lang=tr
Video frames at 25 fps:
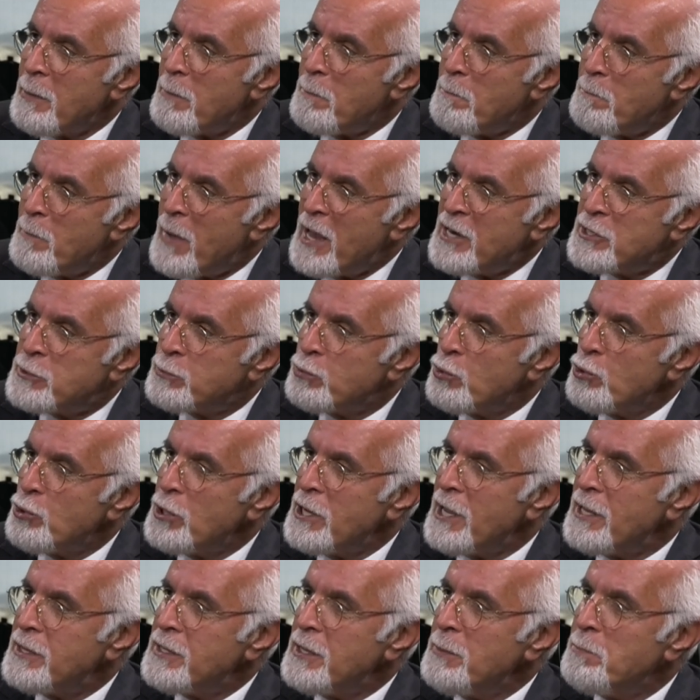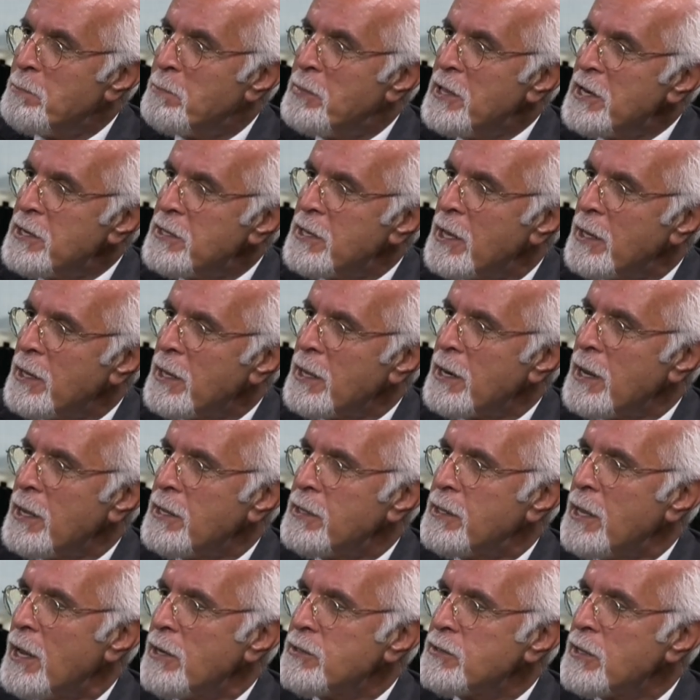mecburiyeti bir kenara
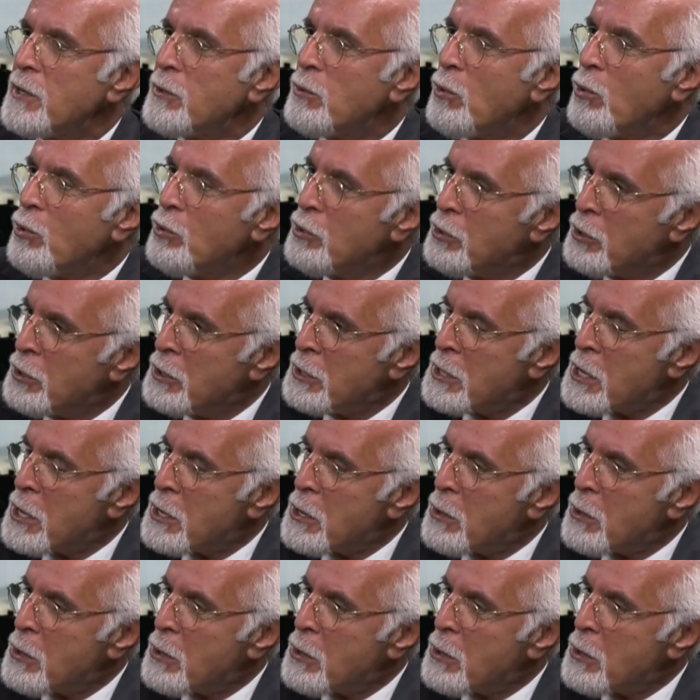itersek onu